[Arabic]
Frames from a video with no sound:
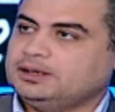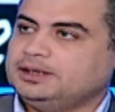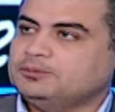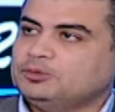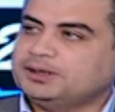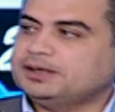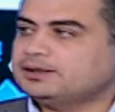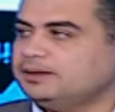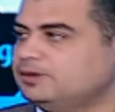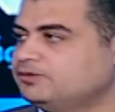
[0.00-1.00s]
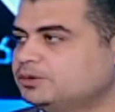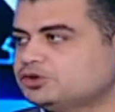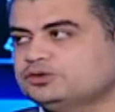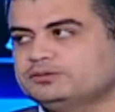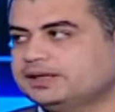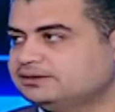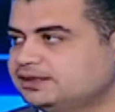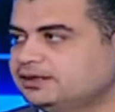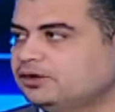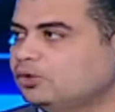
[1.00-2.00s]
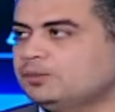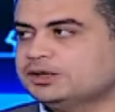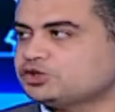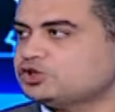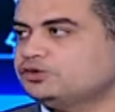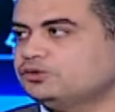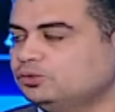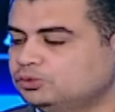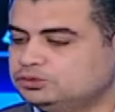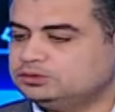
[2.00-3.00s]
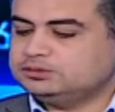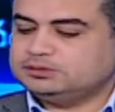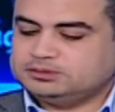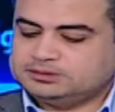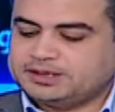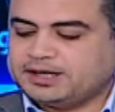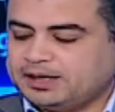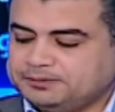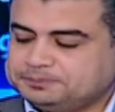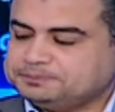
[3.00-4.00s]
اللي ممكن يتعمل في ماتش اوزبكستان اللي هو ماتش الصعود سريعا